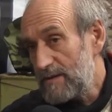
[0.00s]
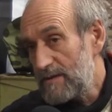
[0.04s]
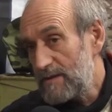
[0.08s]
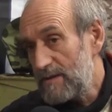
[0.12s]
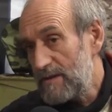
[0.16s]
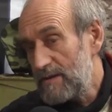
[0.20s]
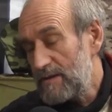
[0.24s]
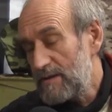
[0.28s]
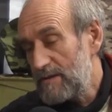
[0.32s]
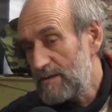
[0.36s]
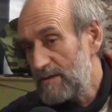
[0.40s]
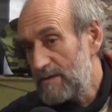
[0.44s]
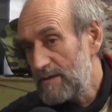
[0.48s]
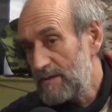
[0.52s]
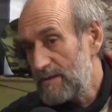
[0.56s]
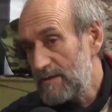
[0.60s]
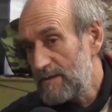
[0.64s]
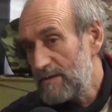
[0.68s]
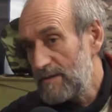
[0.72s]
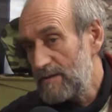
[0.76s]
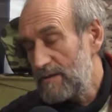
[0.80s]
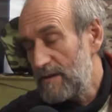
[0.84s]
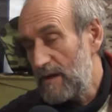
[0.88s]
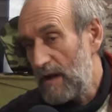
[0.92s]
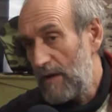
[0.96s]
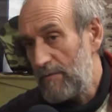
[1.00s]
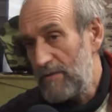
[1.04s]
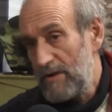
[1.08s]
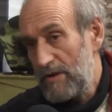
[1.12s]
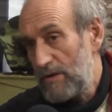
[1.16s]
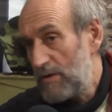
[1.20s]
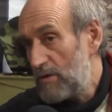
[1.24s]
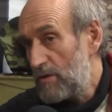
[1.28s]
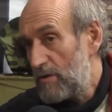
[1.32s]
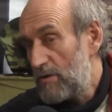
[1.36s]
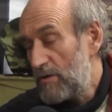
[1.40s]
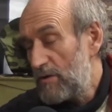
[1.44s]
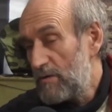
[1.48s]
eh, eh, a
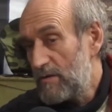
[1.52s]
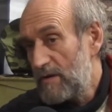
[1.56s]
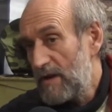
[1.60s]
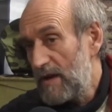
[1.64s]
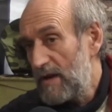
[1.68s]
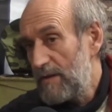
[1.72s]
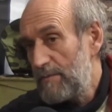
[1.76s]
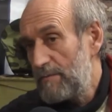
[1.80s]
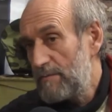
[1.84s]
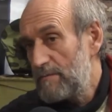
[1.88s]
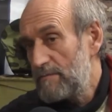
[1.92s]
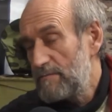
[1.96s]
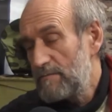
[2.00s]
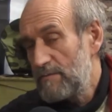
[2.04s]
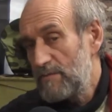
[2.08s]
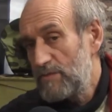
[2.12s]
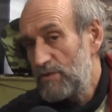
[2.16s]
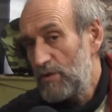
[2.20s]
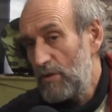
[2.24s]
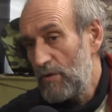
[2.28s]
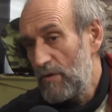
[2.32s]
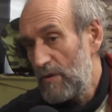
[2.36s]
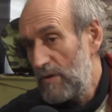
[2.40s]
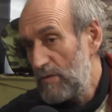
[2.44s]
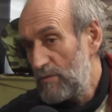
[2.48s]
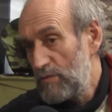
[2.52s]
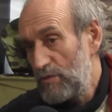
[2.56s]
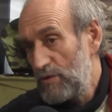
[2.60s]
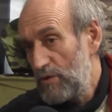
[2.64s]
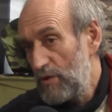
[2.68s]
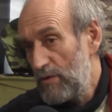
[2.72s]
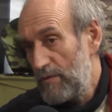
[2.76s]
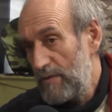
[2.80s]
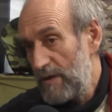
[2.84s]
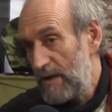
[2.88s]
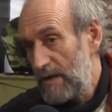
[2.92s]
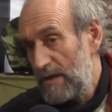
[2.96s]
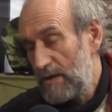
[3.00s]
ver, yo creo que todo el
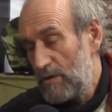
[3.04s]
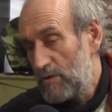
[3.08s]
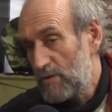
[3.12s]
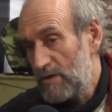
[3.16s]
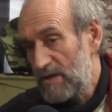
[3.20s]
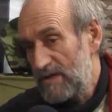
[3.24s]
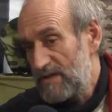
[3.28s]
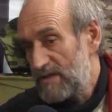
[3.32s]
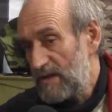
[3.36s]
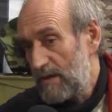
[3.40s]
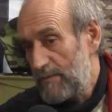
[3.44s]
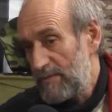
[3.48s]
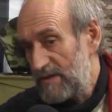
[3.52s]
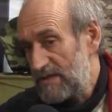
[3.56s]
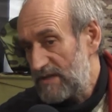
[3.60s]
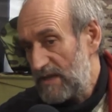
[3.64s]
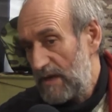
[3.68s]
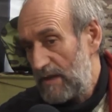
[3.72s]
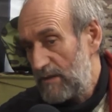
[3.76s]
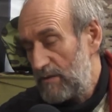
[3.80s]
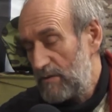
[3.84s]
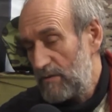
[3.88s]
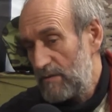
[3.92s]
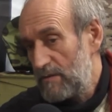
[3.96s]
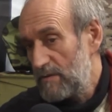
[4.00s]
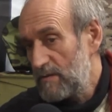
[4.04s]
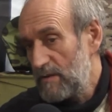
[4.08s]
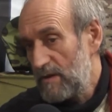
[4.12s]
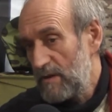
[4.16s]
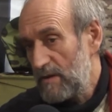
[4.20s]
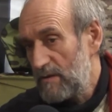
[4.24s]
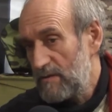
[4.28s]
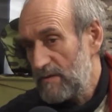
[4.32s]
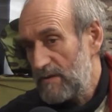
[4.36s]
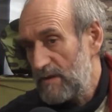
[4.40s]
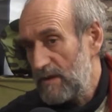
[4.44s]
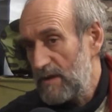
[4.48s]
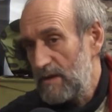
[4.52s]
mundo ve lo que está pasando.
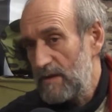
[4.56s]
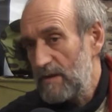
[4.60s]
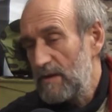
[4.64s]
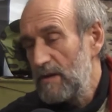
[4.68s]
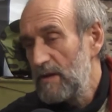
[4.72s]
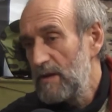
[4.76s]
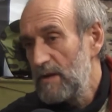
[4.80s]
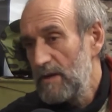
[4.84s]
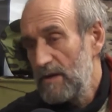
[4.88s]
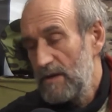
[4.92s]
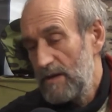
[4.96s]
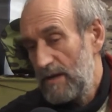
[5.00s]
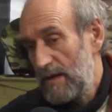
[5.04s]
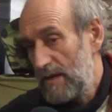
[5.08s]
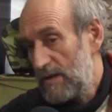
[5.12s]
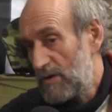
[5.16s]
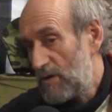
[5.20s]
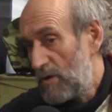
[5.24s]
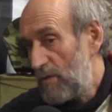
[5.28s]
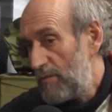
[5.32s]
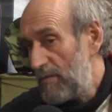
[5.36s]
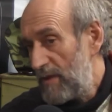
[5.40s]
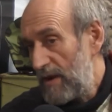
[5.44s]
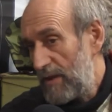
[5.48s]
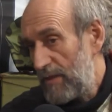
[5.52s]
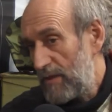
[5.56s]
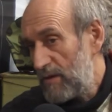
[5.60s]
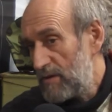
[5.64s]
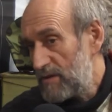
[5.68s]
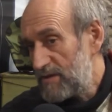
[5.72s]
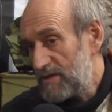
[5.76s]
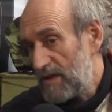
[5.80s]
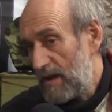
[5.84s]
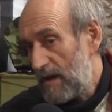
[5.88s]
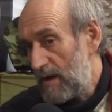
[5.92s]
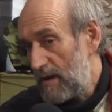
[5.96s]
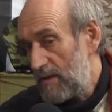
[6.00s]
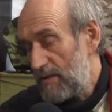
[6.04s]
Quiero decir, el comercio
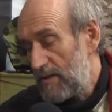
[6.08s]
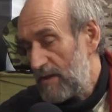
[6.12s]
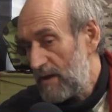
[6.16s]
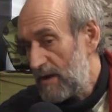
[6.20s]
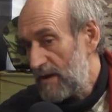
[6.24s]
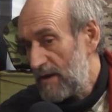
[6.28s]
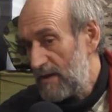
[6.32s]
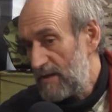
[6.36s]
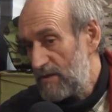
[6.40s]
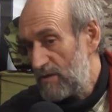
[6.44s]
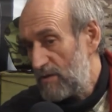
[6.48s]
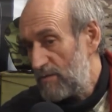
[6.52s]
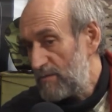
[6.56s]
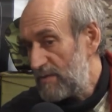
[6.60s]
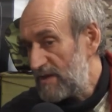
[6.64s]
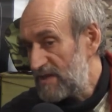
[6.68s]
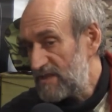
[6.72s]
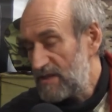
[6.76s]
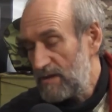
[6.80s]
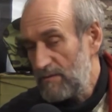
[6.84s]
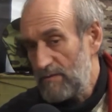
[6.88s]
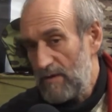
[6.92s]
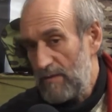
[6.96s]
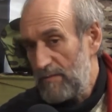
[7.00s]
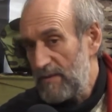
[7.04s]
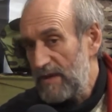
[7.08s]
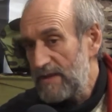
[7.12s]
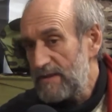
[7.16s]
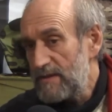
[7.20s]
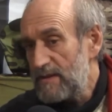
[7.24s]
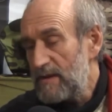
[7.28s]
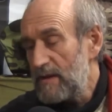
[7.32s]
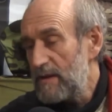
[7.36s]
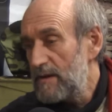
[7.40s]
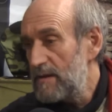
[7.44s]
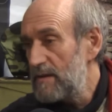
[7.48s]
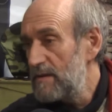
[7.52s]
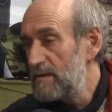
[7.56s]
está cerrando
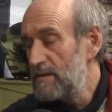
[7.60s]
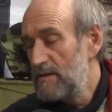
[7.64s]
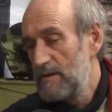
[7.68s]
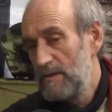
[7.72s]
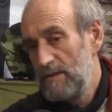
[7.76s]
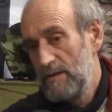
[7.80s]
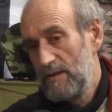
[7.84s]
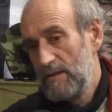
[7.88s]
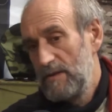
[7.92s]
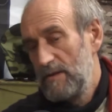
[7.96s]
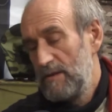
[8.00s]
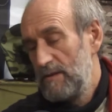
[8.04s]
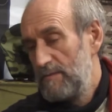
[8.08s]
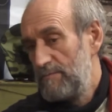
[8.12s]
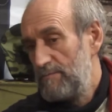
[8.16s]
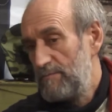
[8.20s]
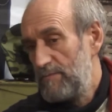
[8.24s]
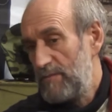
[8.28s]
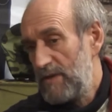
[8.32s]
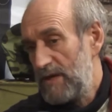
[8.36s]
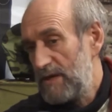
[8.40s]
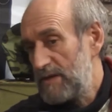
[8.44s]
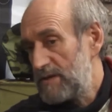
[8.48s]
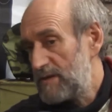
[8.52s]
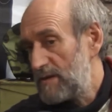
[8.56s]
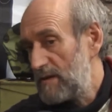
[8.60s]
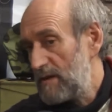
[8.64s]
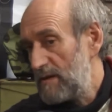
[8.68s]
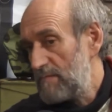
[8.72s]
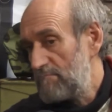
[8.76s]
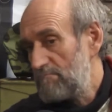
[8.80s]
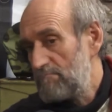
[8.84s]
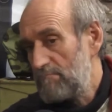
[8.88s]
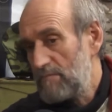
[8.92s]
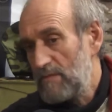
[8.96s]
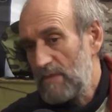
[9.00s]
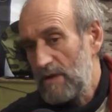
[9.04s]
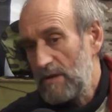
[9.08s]
masivamente, ves
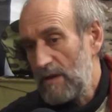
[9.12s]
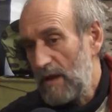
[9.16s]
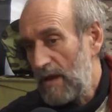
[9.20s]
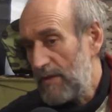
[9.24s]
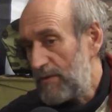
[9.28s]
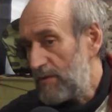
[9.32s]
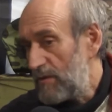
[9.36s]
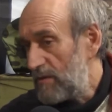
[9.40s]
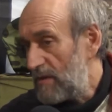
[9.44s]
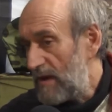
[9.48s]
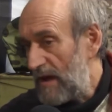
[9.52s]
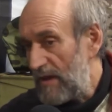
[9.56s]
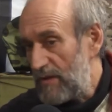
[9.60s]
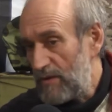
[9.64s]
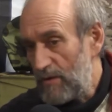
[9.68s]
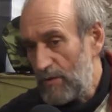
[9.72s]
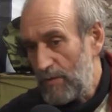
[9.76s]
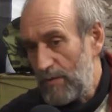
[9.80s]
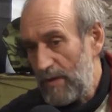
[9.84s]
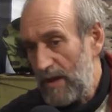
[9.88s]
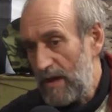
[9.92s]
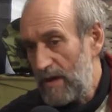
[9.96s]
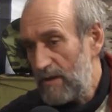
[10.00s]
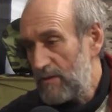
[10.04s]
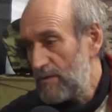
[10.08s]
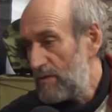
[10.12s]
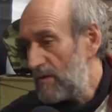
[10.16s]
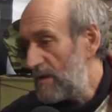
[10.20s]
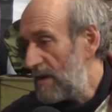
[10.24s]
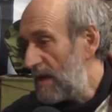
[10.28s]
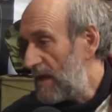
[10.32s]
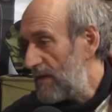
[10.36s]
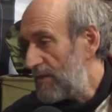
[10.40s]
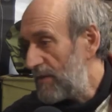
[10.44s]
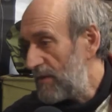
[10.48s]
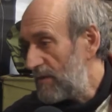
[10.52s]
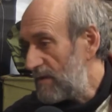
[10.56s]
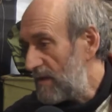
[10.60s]
en la ciudad de Oviedo, en
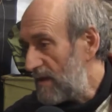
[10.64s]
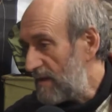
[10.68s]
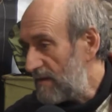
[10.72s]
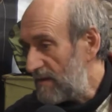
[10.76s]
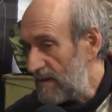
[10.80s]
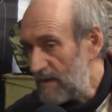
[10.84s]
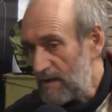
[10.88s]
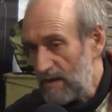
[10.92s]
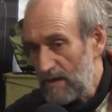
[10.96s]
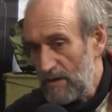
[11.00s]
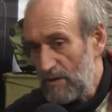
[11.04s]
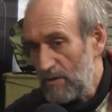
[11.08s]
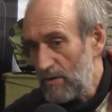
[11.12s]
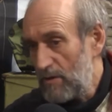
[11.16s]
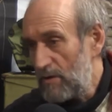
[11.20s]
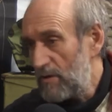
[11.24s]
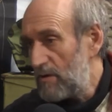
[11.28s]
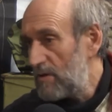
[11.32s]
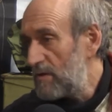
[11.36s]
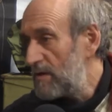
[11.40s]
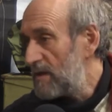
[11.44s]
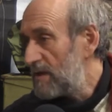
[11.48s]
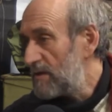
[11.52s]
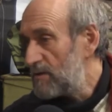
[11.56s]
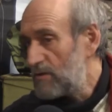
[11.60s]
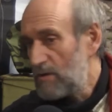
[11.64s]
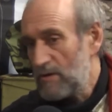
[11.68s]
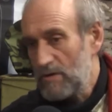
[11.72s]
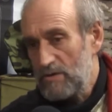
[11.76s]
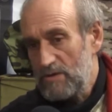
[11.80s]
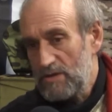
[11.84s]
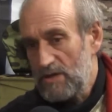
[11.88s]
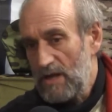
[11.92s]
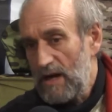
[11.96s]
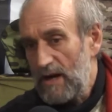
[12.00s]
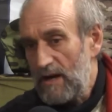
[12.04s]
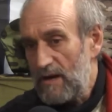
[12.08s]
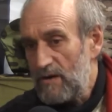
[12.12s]
la ciudad de Gijón, en todos
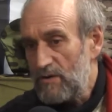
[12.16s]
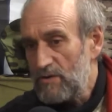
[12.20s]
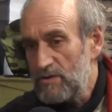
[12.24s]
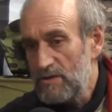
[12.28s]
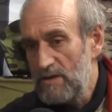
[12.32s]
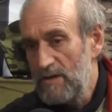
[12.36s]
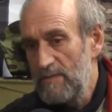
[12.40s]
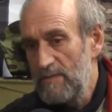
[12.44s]
los lados.